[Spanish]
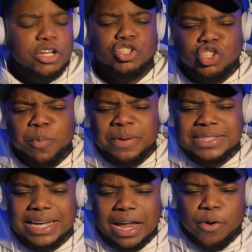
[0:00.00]
Yo
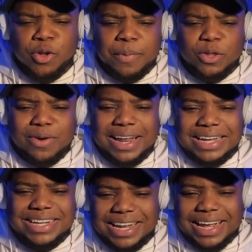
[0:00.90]
pensé que cuando me tocara
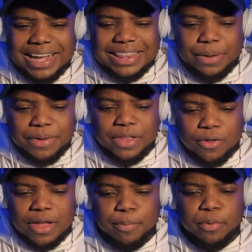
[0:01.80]
hacer este
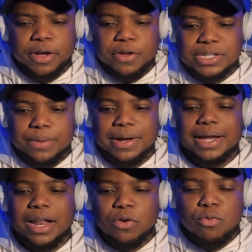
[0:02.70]
video de él, porque yo sabía
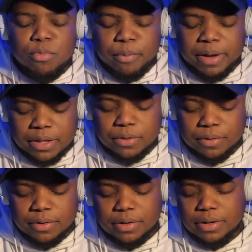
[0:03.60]
que en algún
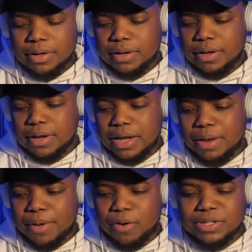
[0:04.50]
momento
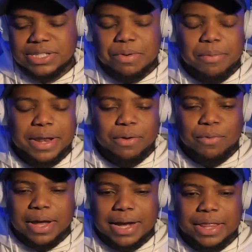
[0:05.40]
el varón se iba a ver en
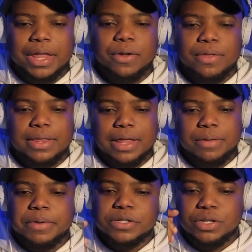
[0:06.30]
un escándalo de esta
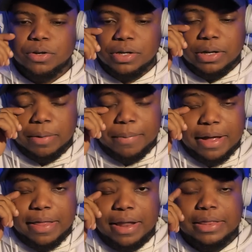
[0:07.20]
dimensión, y
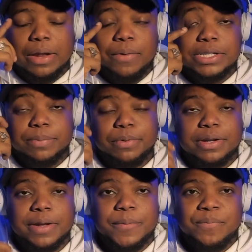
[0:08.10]
más adelante le voy a decir
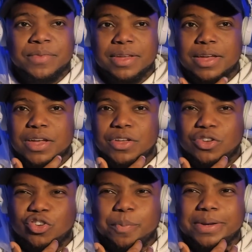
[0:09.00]
por qué.
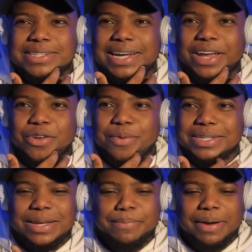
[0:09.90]
Yo pensé que yo iba
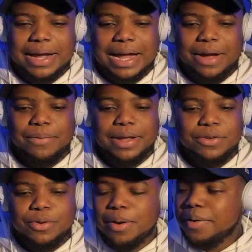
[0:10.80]
a ser
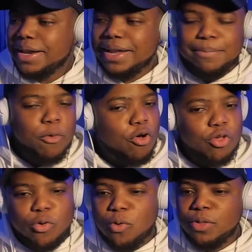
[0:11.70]
implacable, yo iba a venir
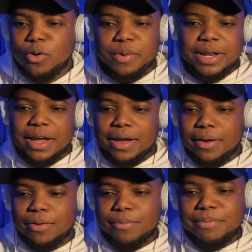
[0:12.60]
modo cuando
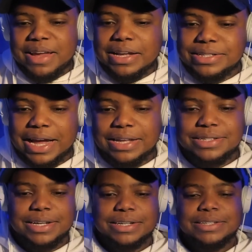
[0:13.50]
vine Miguel
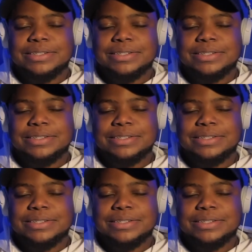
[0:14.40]
Sánchez,